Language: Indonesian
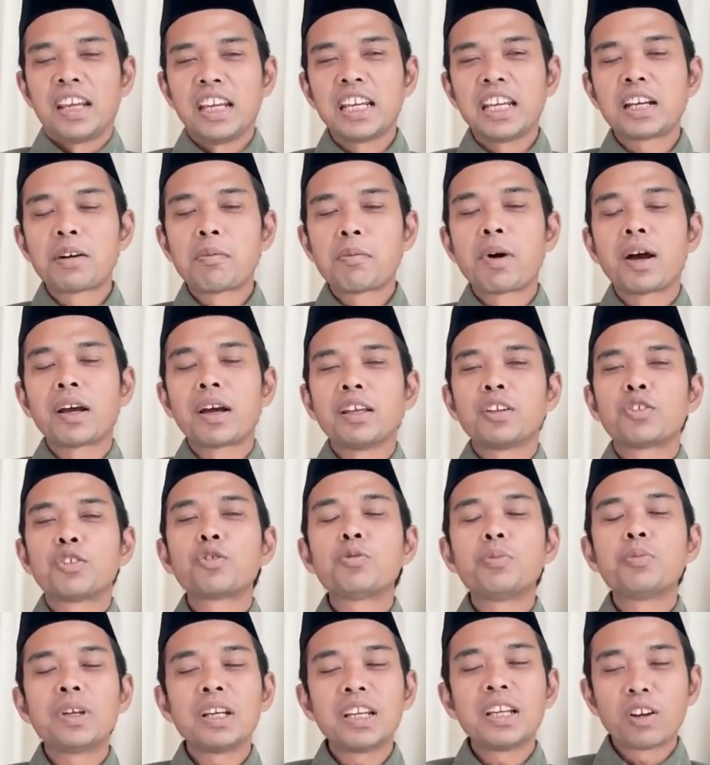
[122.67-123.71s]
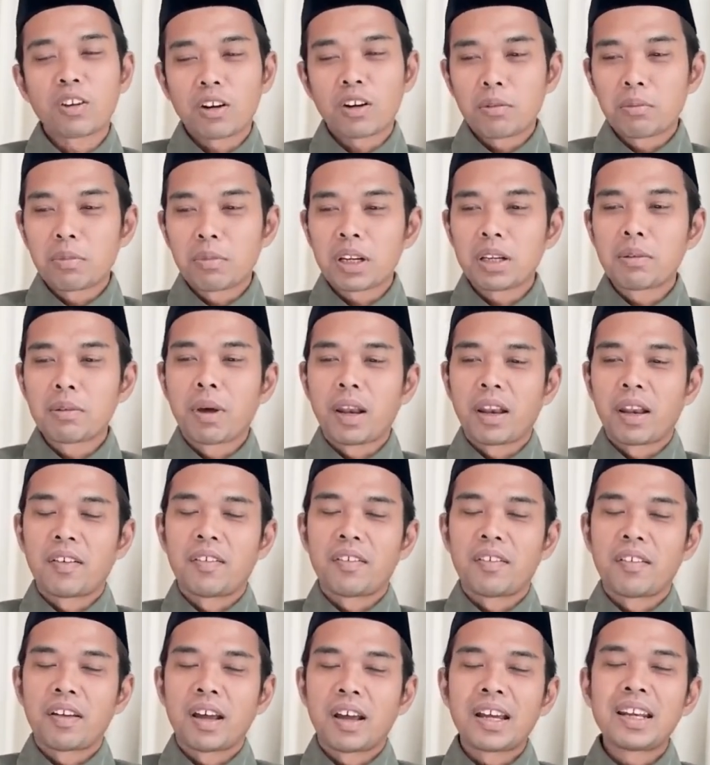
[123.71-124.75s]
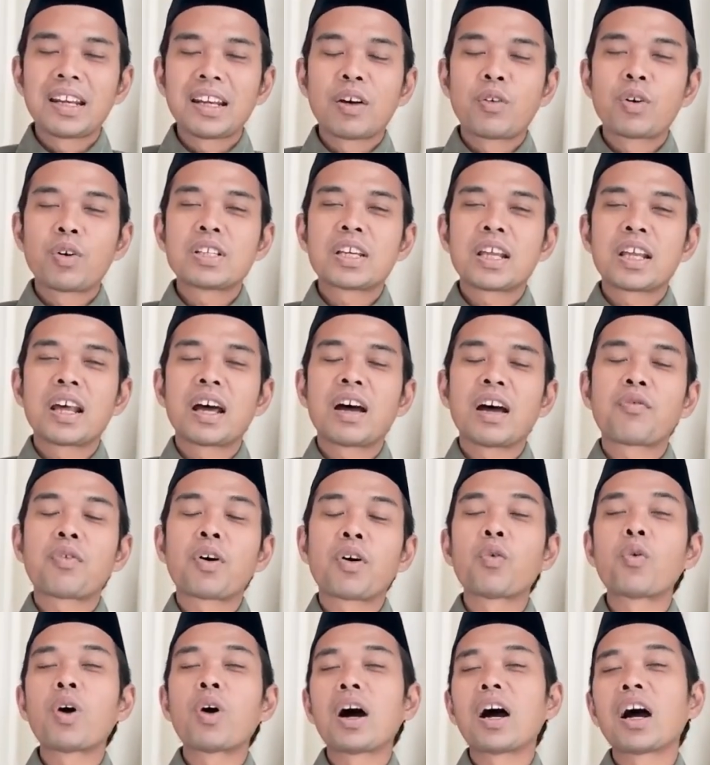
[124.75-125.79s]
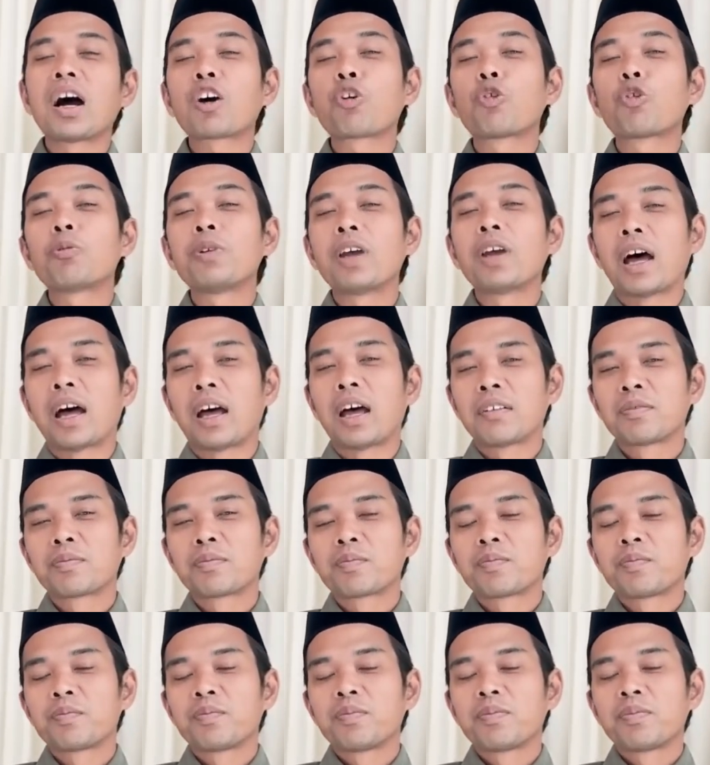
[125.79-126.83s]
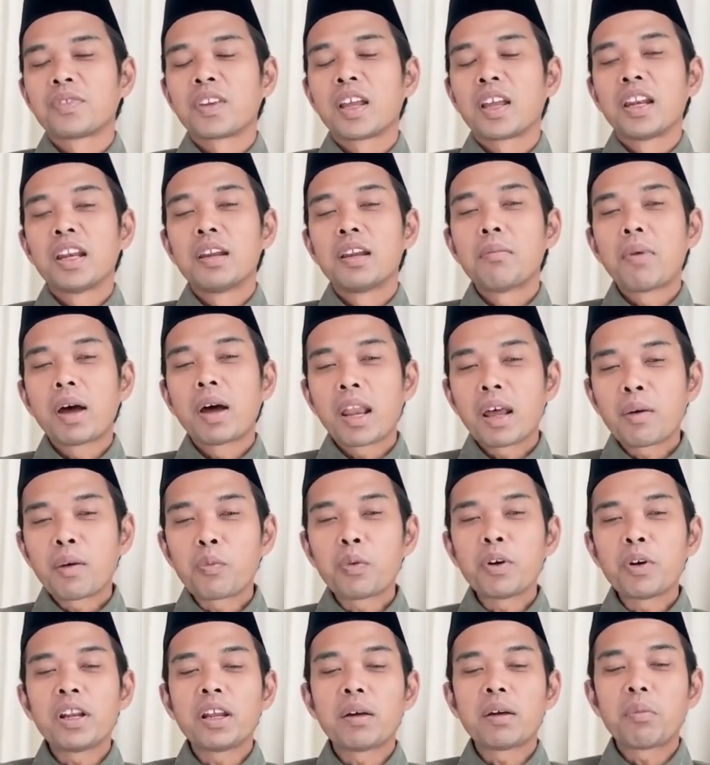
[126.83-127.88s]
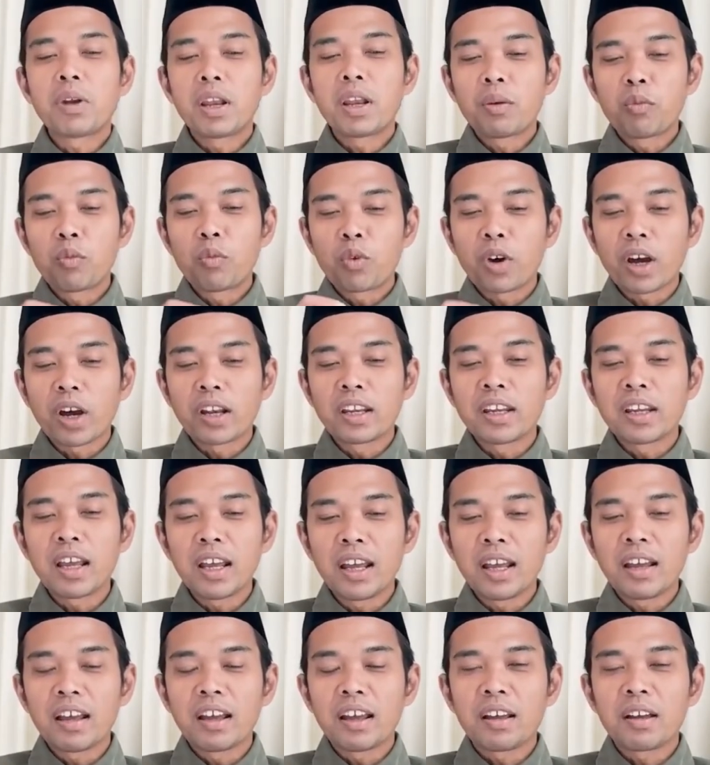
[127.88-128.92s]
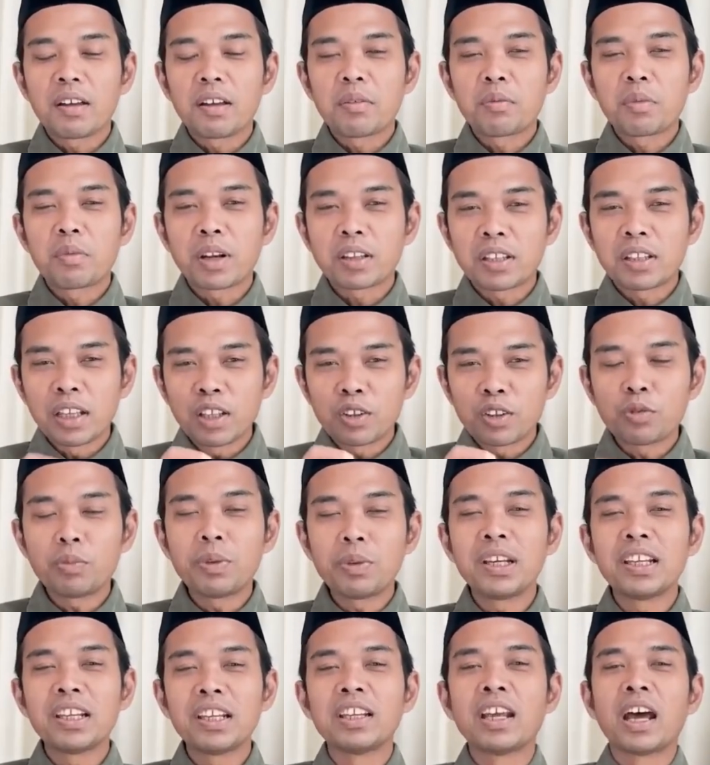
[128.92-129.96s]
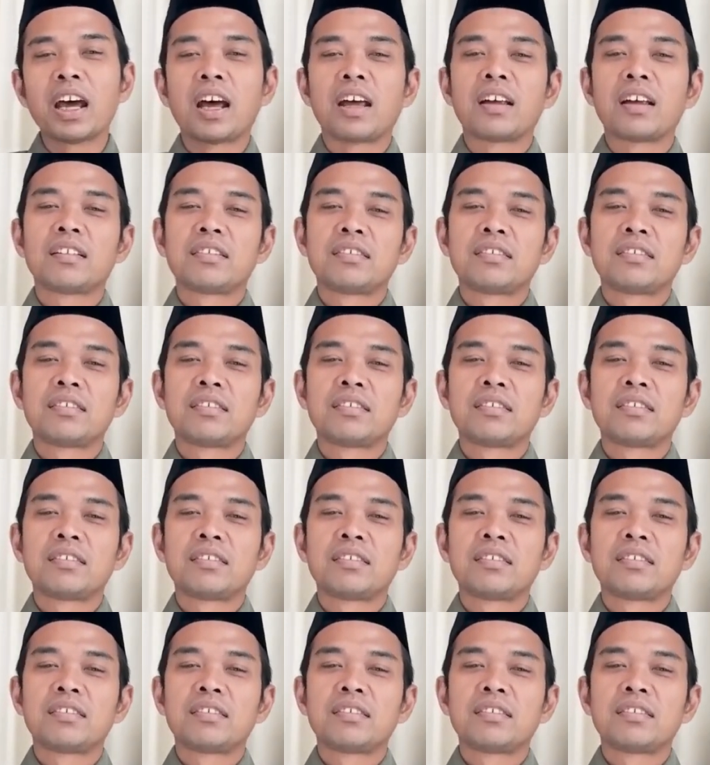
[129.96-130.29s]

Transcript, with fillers: Hikmah itu milik orang beriman. Aina wajadaha fahuwa ahakku biha. Dimanapun dia menemukannya, berarti itu milik dia.